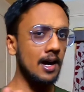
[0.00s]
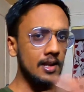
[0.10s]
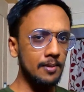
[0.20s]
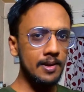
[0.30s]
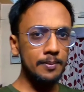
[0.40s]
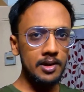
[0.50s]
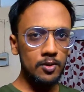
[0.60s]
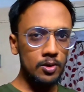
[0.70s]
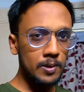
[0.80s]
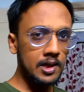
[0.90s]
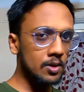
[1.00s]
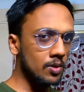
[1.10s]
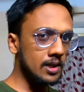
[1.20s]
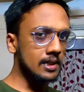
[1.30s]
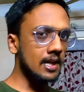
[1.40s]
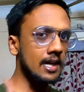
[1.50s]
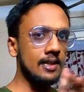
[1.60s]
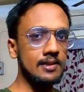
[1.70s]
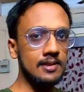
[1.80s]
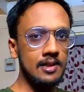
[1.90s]
बहाने में बिल्कुल भी नहीं दूंगा
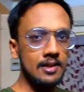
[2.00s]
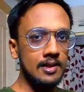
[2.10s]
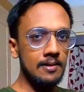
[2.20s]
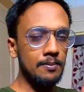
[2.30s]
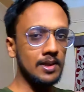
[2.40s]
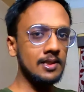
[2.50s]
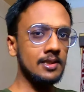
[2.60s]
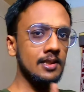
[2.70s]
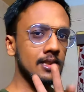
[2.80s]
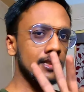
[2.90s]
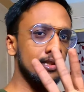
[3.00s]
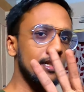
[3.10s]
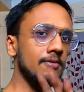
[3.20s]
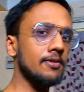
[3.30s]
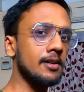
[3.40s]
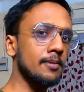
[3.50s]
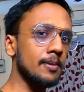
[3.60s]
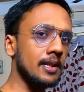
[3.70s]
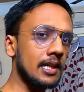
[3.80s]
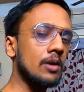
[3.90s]
नहीं बस तीन वर्ड
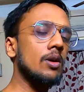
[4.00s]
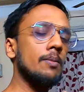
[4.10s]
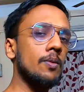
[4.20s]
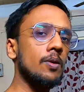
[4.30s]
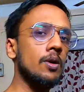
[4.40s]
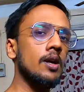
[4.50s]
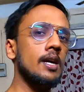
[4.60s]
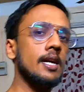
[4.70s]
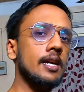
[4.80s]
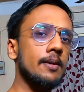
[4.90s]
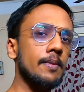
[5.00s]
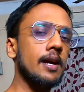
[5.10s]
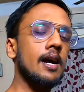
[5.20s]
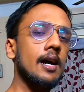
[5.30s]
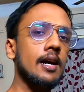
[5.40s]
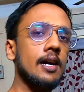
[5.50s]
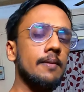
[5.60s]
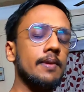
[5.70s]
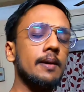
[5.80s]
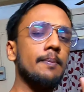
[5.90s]
में बताता हूँ आपको कि मैं कहाँ
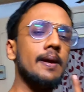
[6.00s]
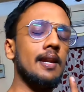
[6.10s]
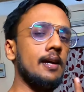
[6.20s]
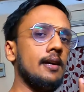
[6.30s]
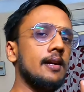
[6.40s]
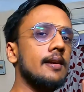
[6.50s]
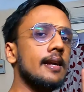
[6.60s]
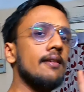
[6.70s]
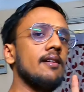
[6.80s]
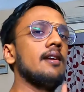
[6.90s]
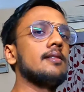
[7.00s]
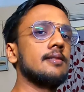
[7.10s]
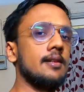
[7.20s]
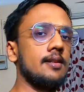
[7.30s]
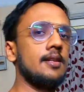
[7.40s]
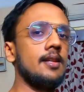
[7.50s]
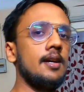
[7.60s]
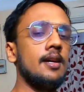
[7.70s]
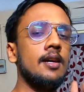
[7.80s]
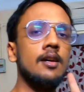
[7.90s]
गायब था पहला ड्राइविंग क्लास कर रहा
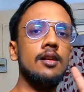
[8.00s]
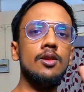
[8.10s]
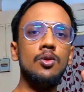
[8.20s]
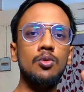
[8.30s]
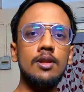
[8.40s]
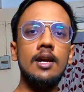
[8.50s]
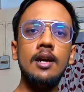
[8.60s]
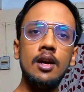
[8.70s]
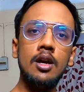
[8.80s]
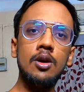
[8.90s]
था दूसरा